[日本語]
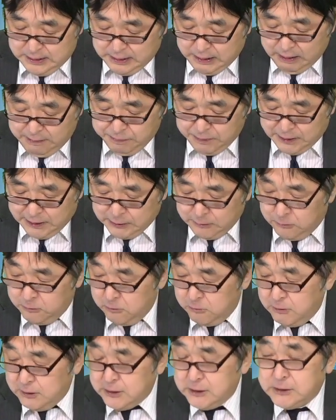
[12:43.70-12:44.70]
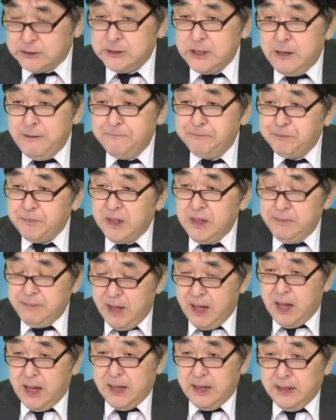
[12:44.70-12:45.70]
株価の方はですね、
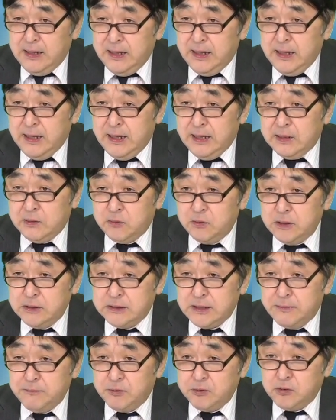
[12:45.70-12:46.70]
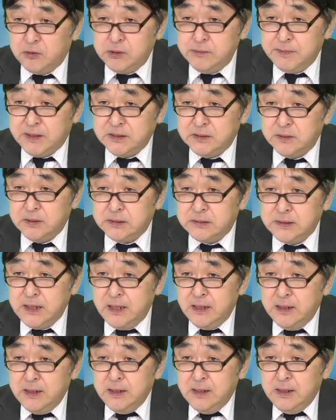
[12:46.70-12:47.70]
今、えー、これさん戻りますとです
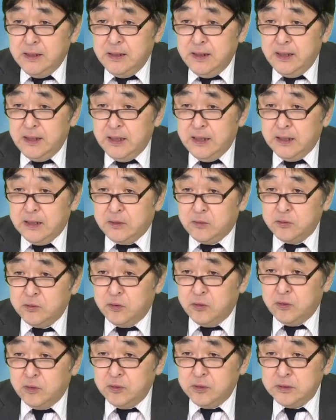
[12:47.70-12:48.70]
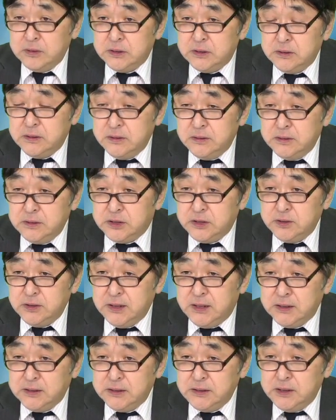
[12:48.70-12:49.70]
ね、えー、このじゅう
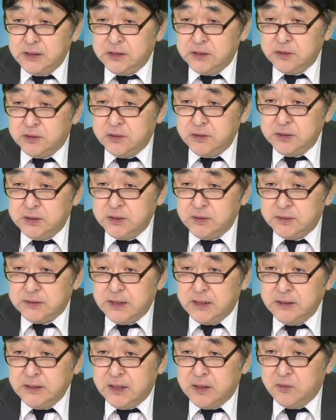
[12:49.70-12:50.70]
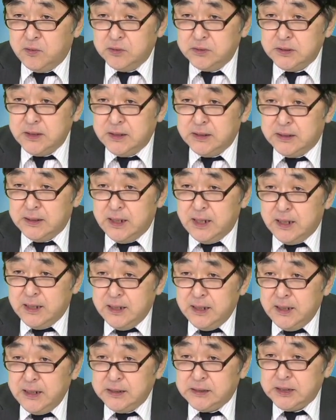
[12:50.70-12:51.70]
にがつにじゅうくにちのせんにひゃくごじゅうえんから
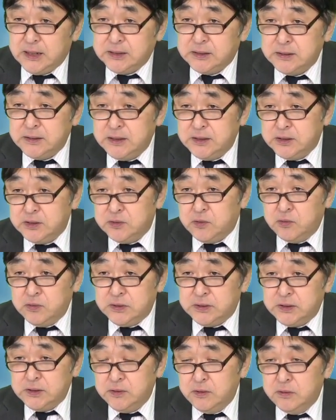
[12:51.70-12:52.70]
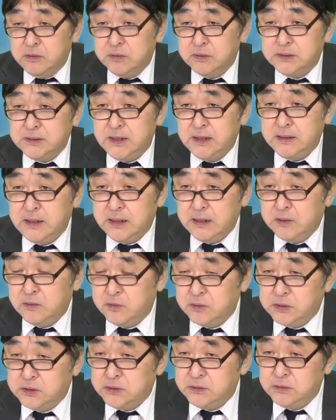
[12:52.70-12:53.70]
いちがつにじゅうごにちのせんななひゃく
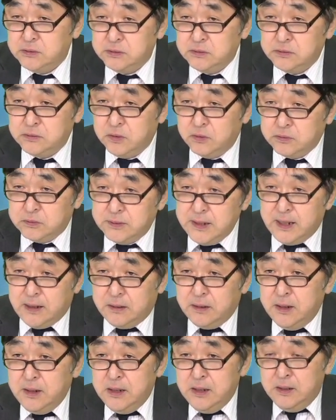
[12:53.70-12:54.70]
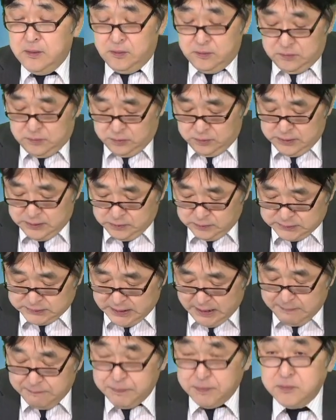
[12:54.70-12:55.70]
ごじゅうろくえん、これの
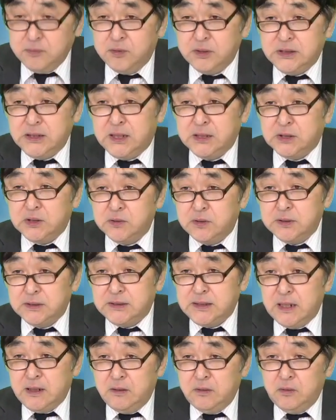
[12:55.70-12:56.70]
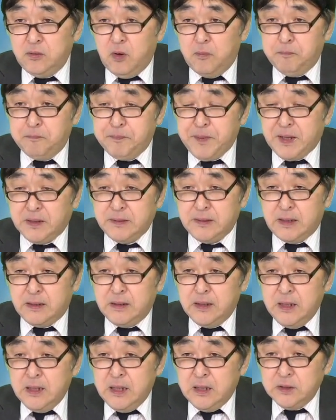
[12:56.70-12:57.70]
さんぶんのいちがちょうどせんろっぴゃくえん、
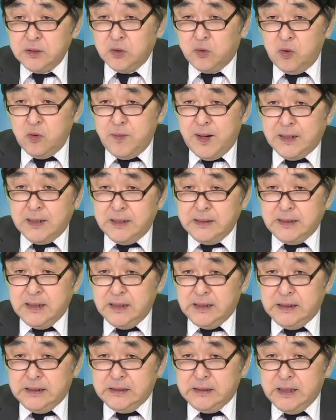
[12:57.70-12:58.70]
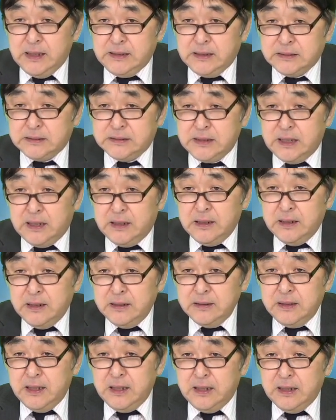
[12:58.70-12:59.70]
そこを割れてきてですね、
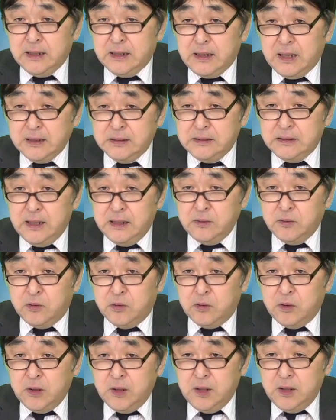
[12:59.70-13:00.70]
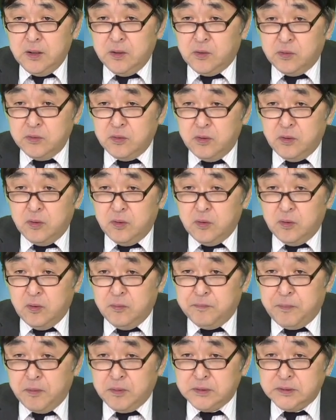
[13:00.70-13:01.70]
でかつてのこの
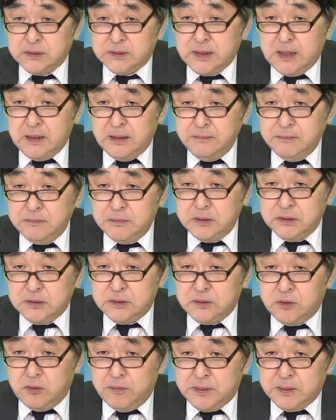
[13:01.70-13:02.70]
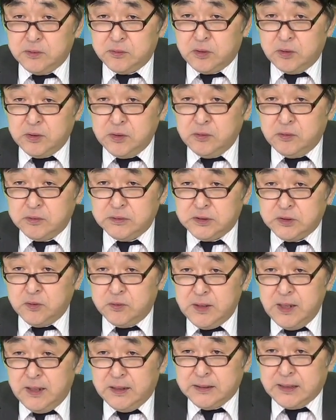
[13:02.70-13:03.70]
ボックス相場の時の
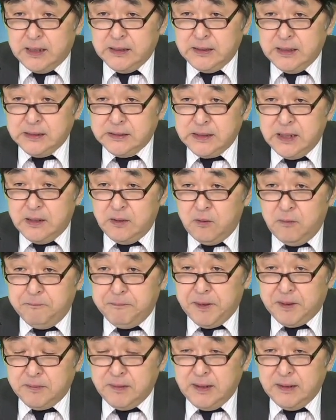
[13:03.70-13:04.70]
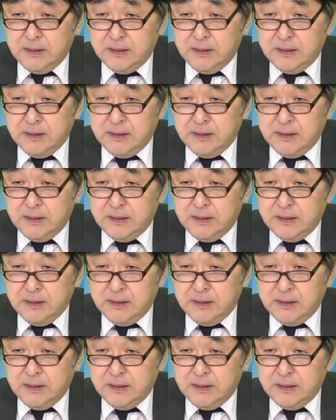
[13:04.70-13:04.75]
上限が大体せんろっぴゃくえ